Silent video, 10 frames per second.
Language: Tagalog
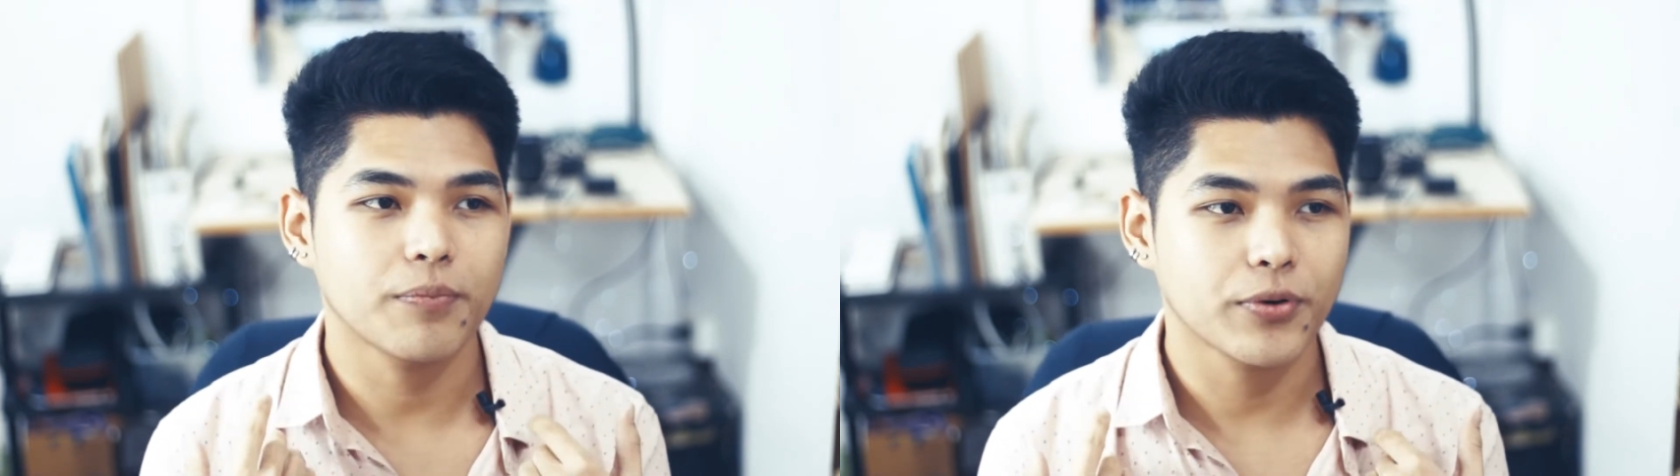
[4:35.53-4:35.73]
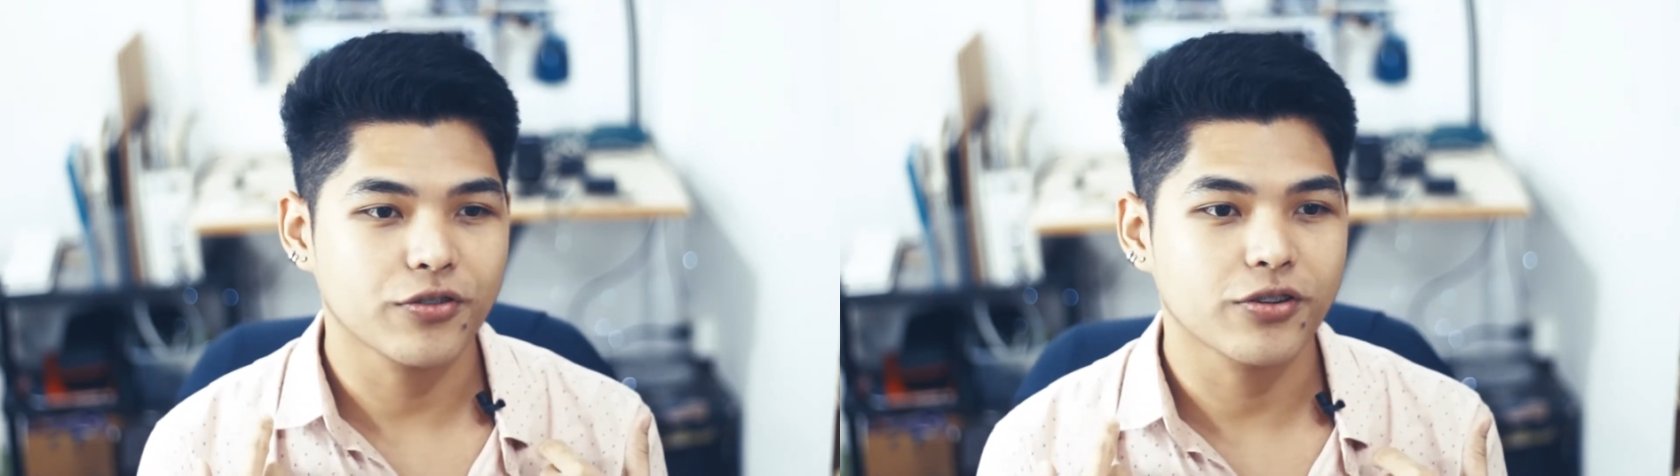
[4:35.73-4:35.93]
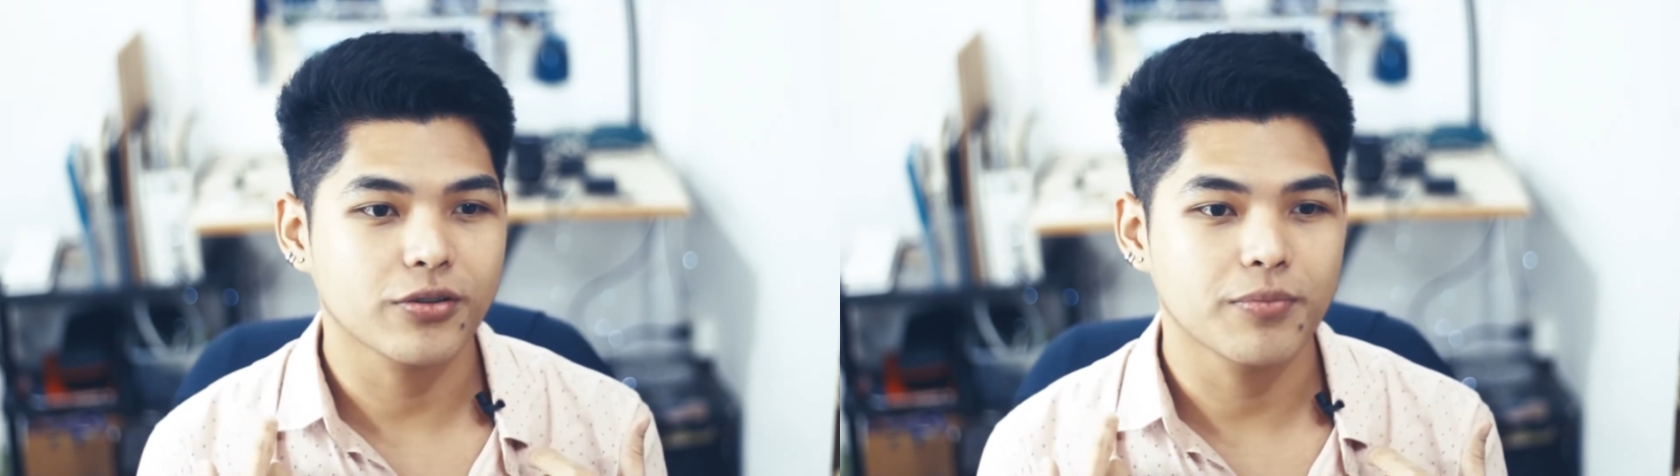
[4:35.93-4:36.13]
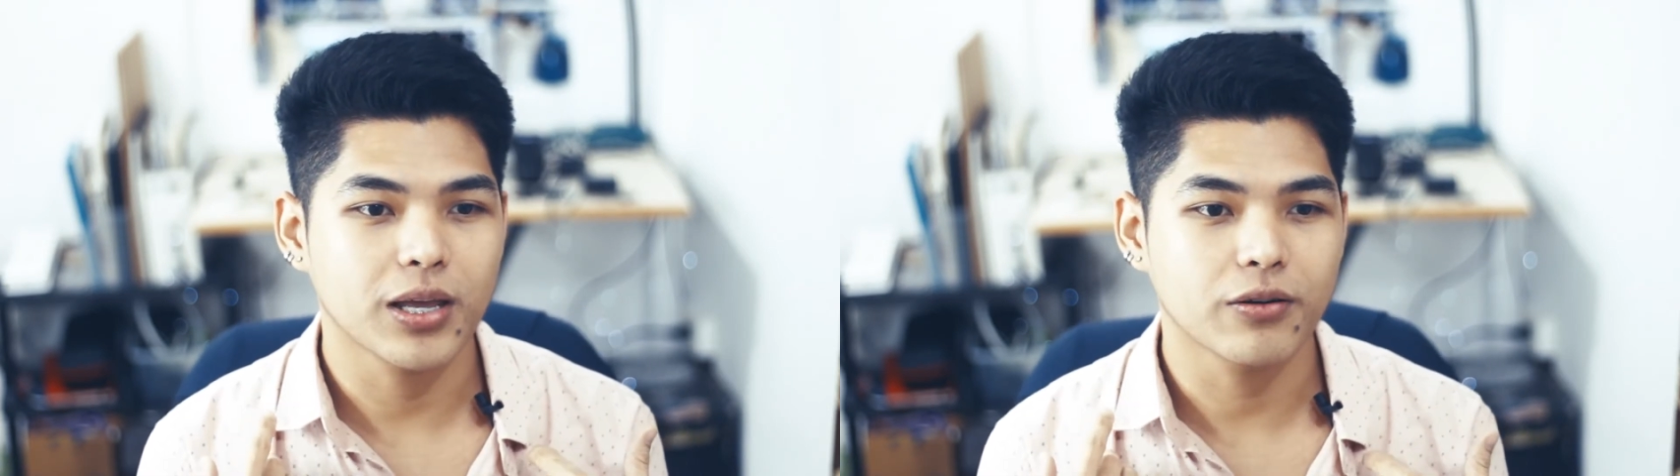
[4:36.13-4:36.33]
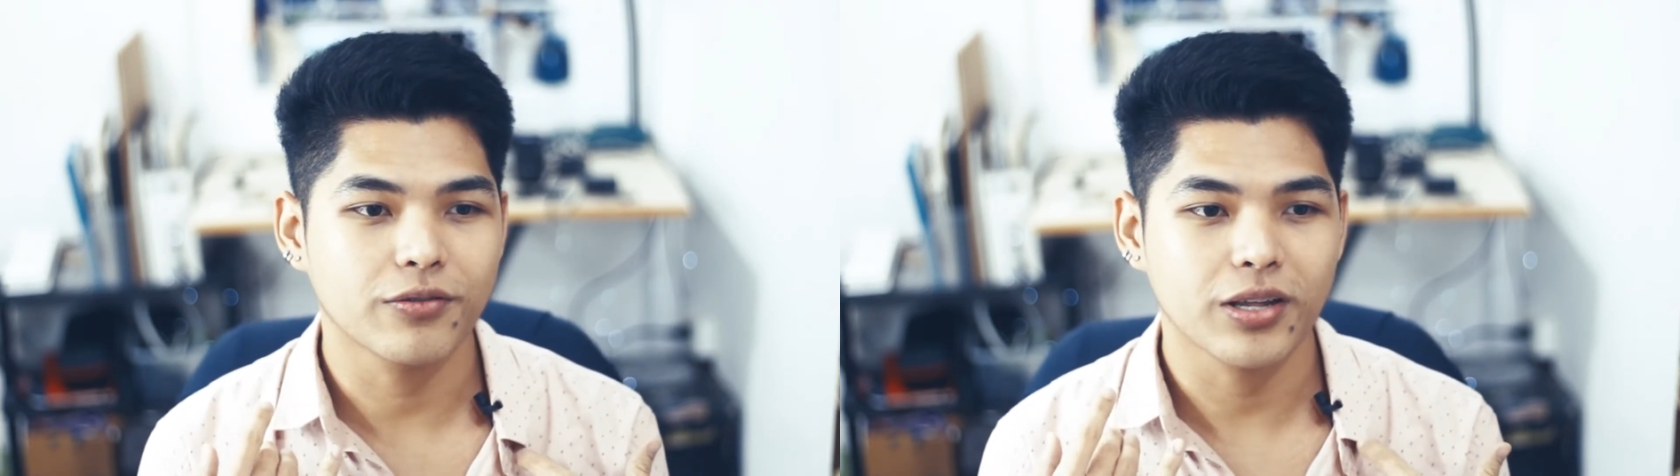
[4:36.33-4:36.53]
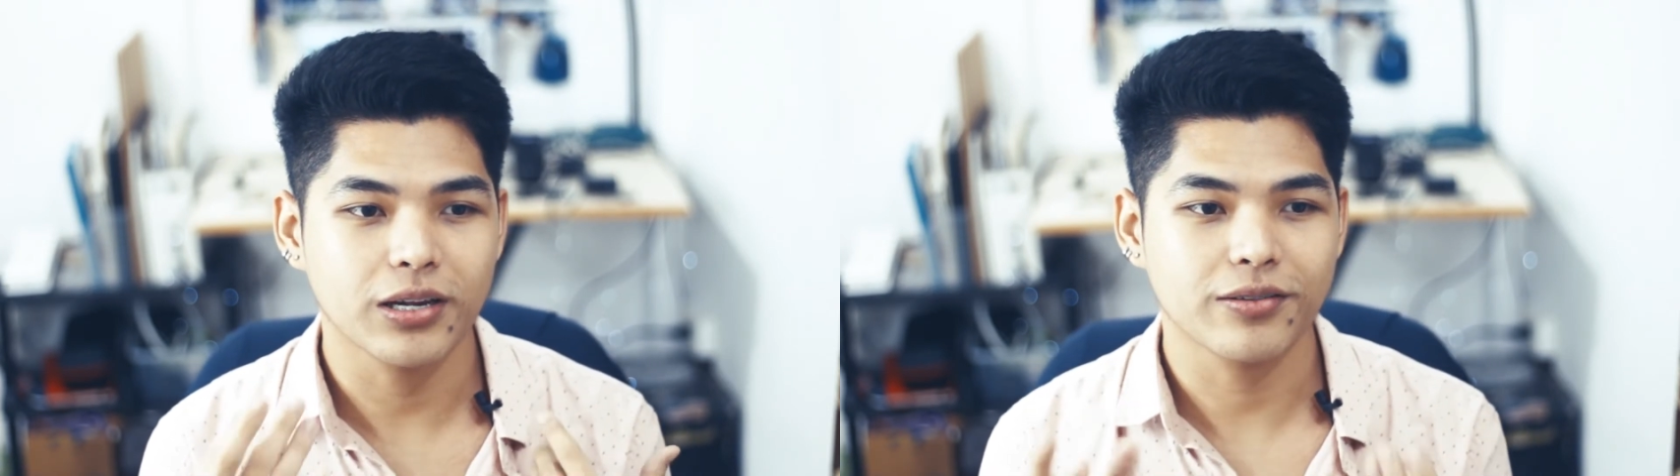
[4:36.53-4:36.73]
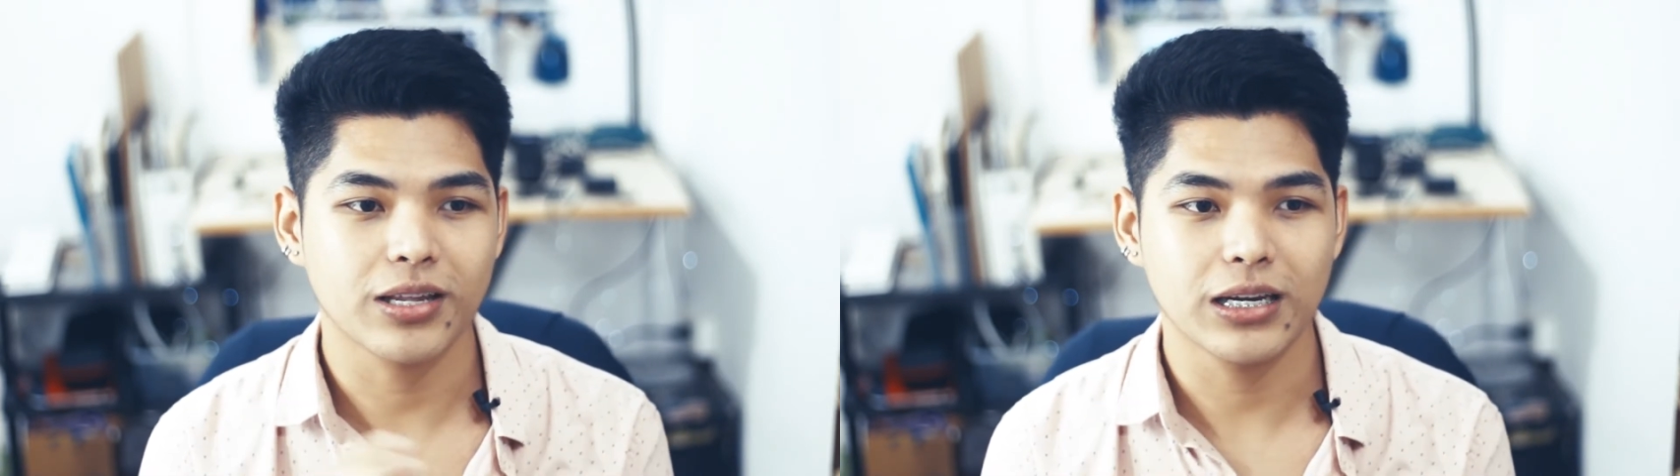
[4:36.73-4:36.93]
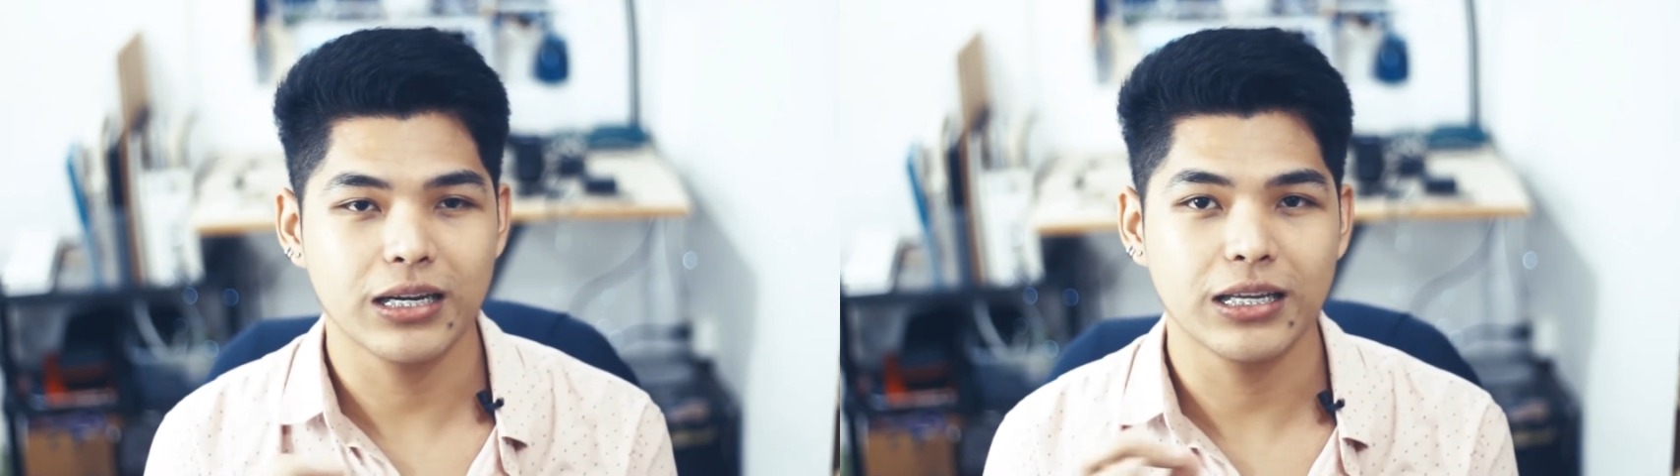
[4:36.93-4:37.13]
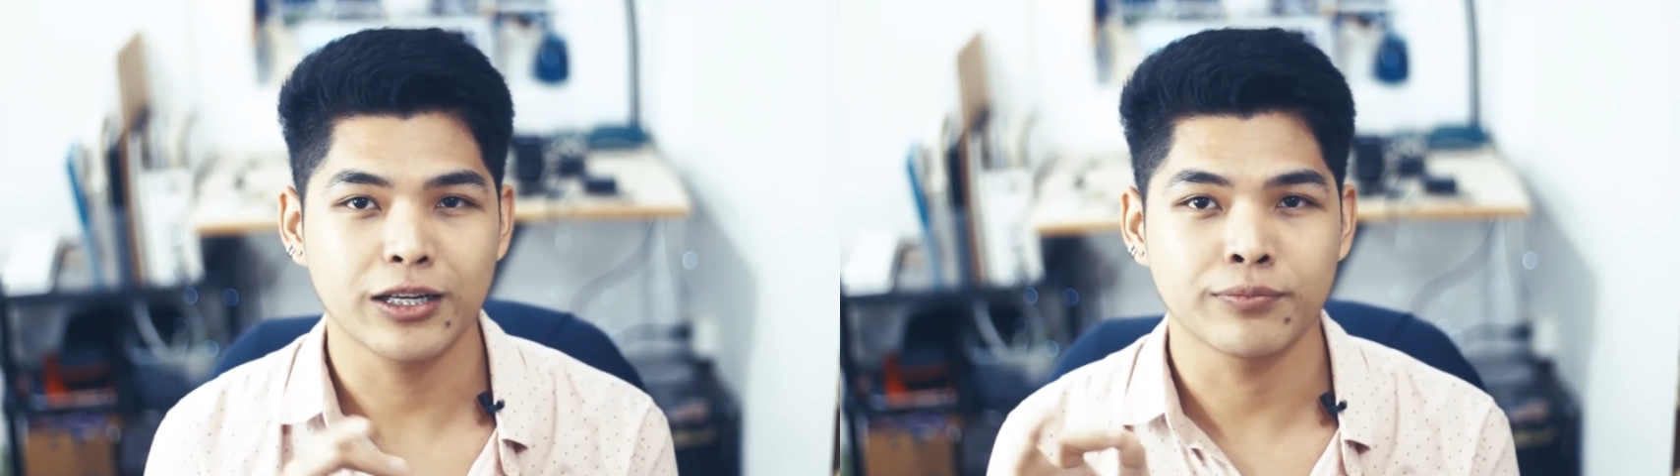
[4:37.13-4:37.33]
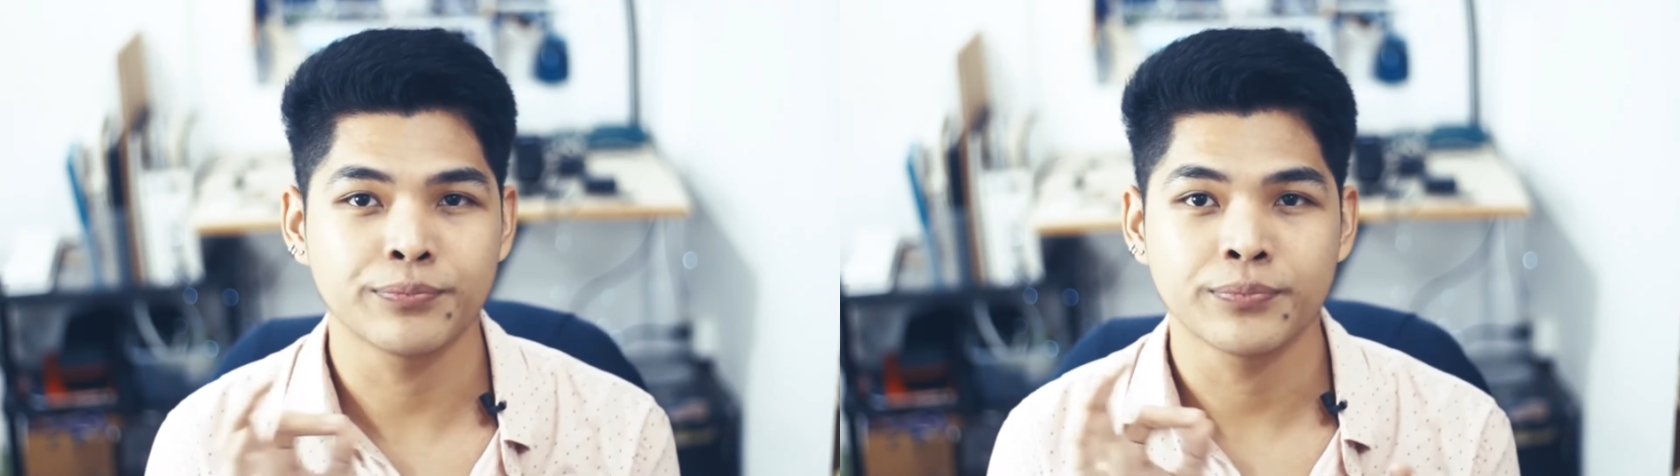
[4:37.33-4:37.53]
person meron
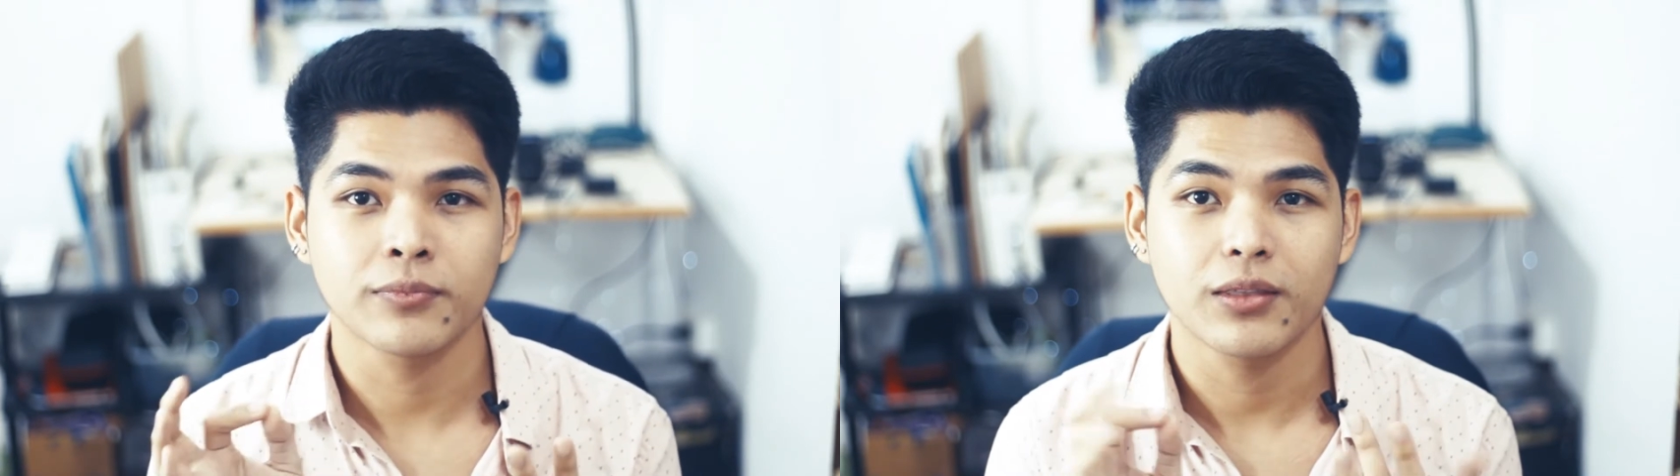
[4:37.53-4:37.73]
sarili-sariling